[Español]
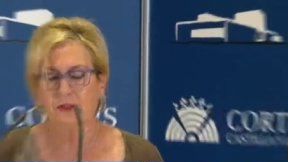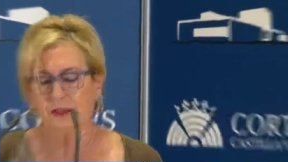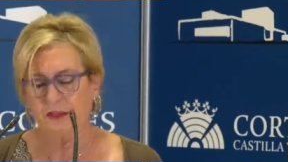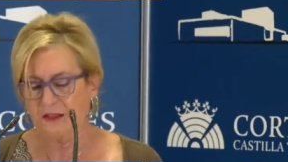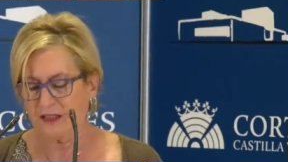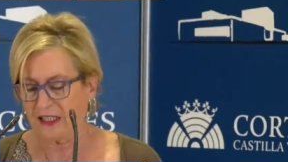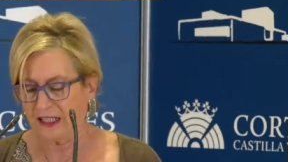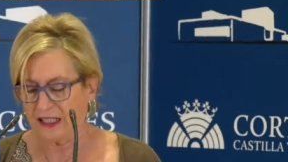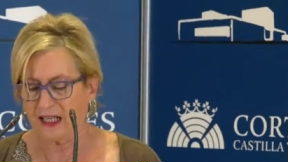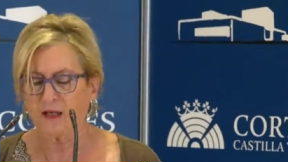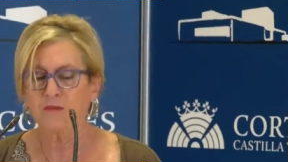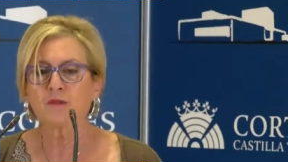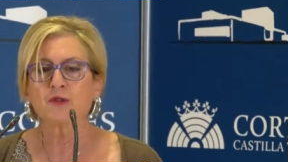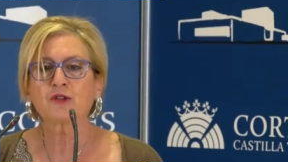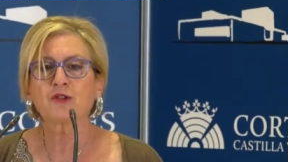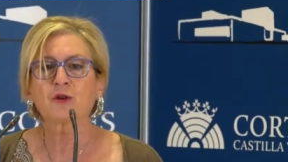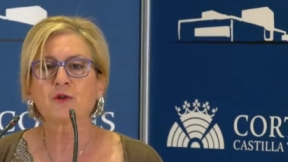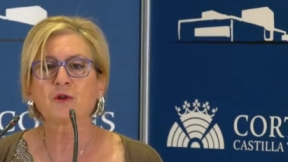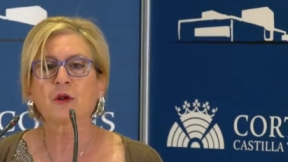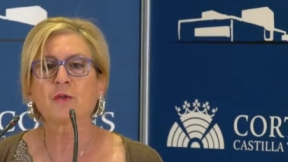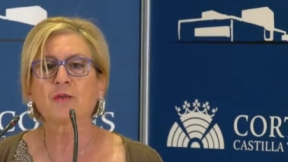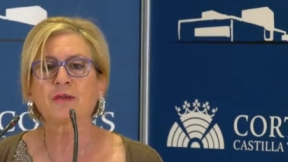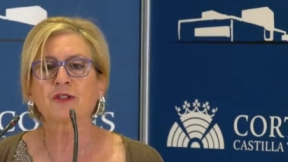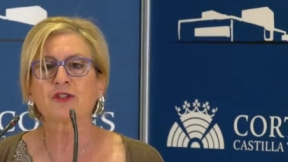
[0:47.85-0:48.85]
sacamos a
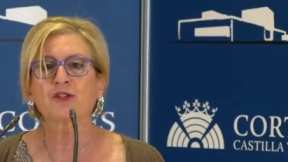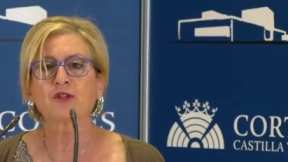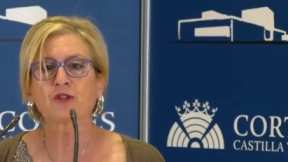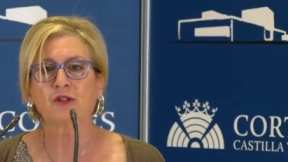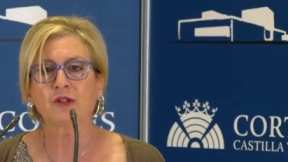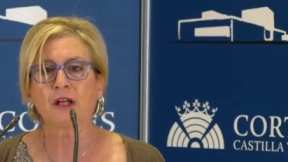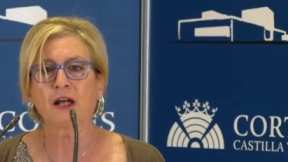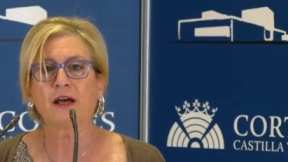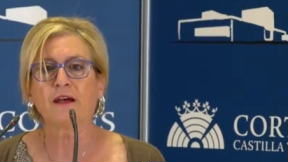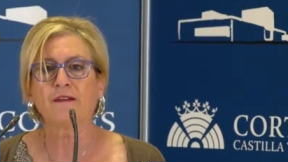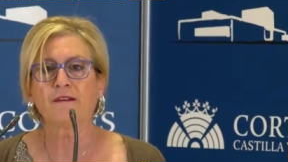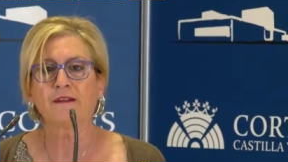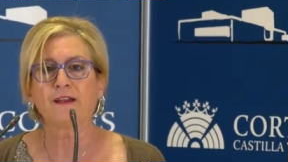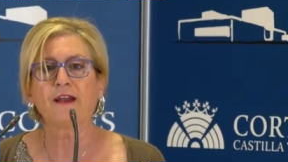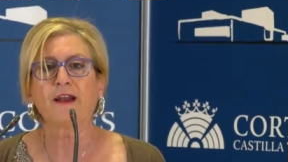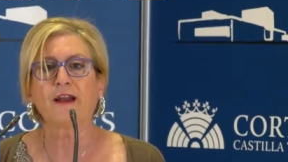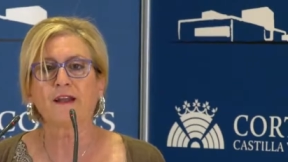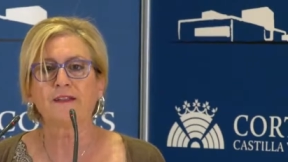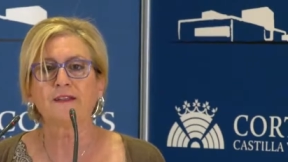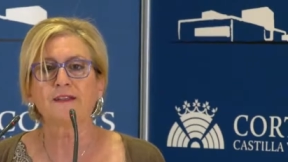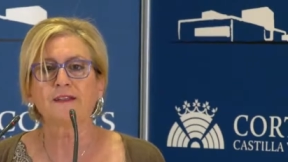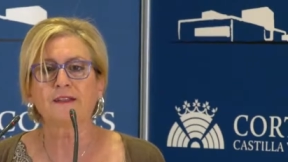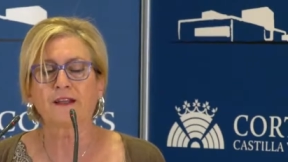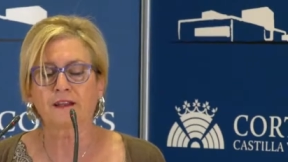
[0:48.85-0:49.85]
una persona de la
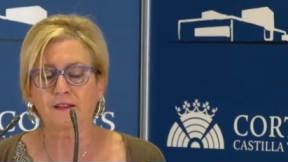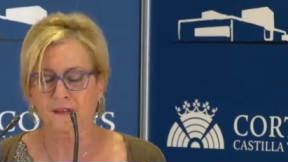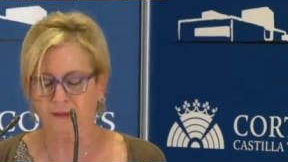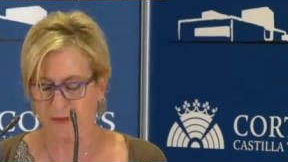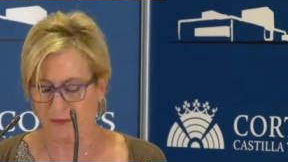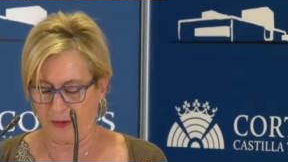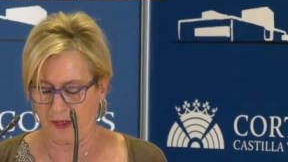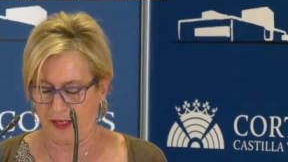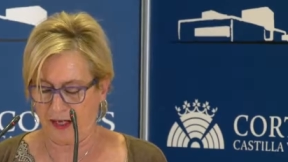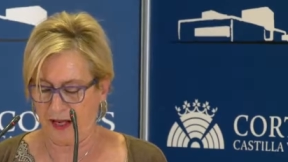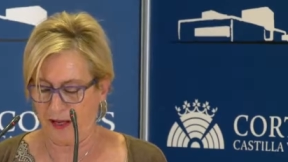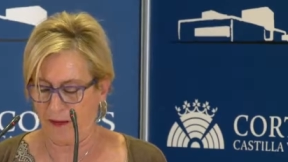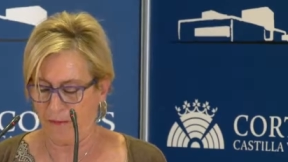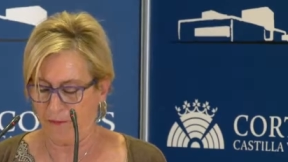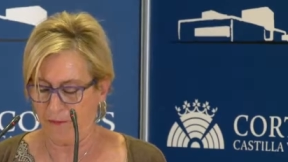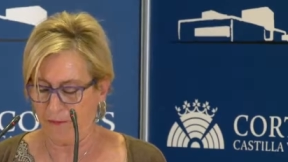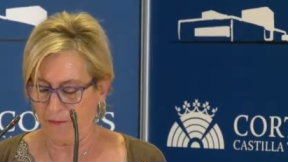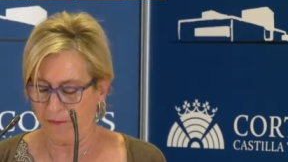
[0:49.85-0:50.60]
lista de espera.